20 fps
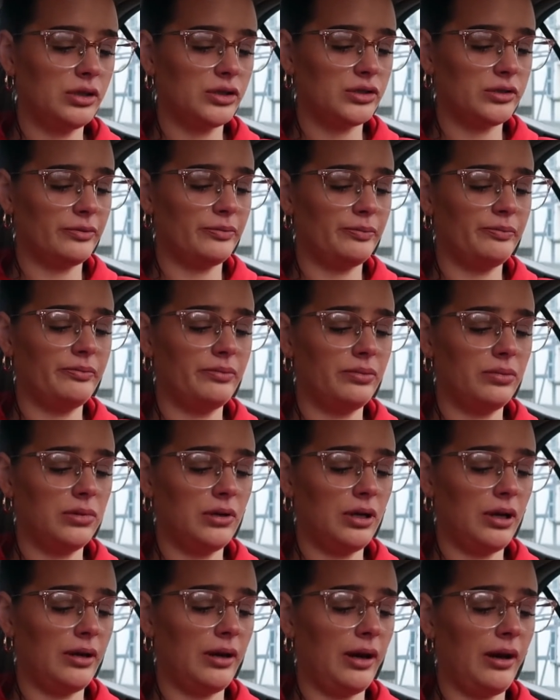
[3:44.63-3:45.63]
Ich
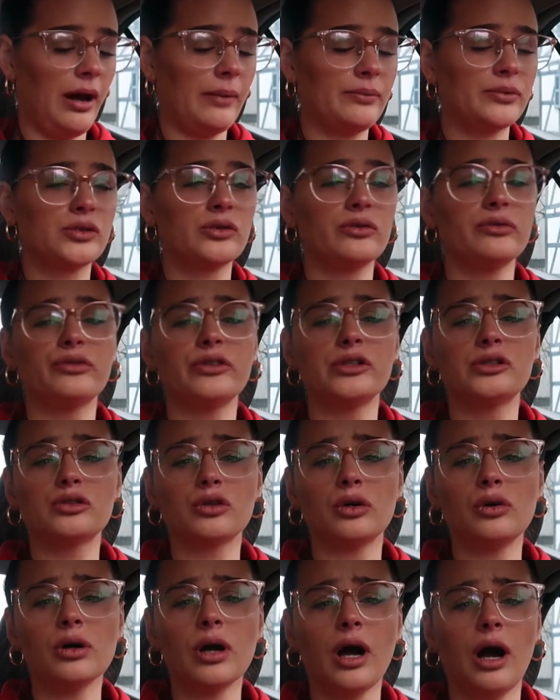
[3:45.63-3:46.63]
äh, habe so viel
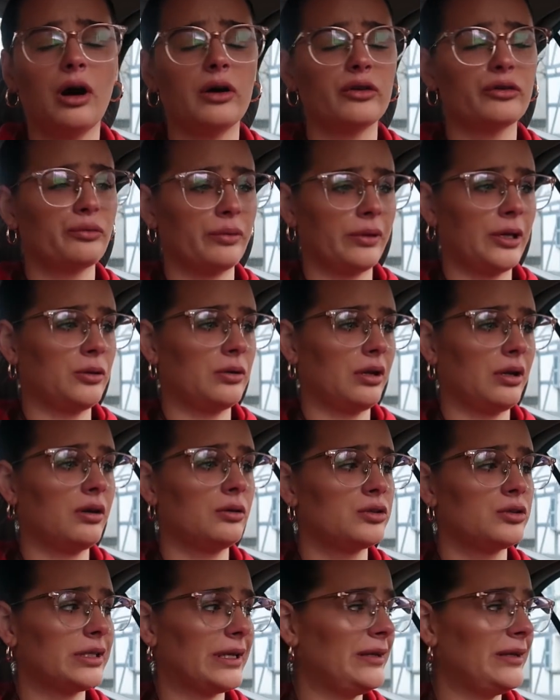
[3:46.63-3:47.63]
Druck auf mir und,
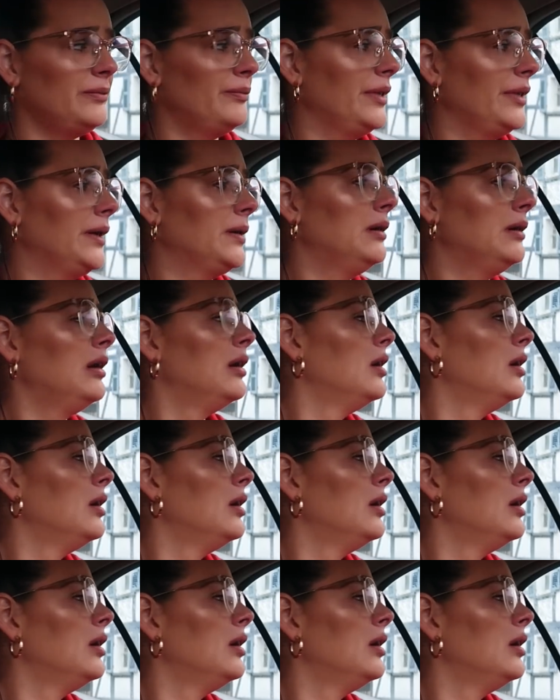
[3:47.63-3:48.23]
und in mir.